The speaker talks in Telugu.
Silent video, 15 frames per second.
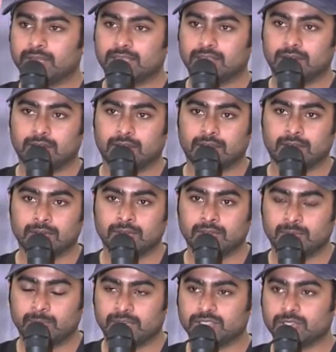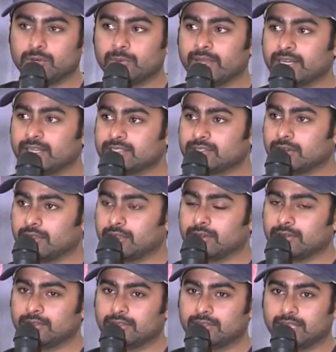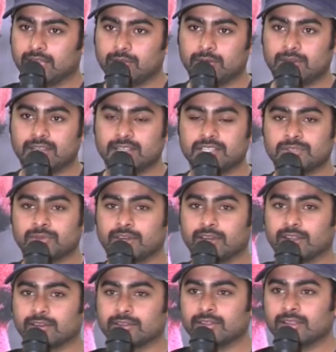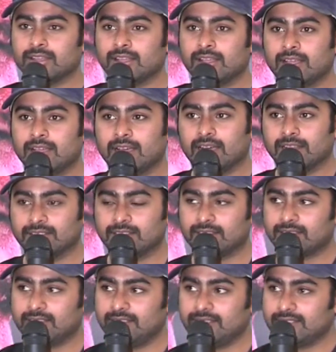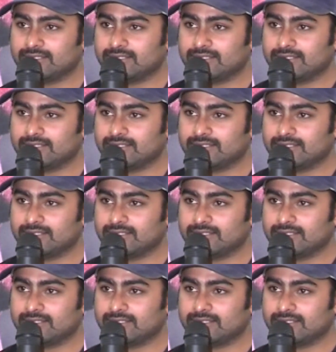మారుతిరావు గారు పరచూరు వెంకటేశ్వరరావు గారు తాలూరు రాజేశ్వర్ గారు అందరికీ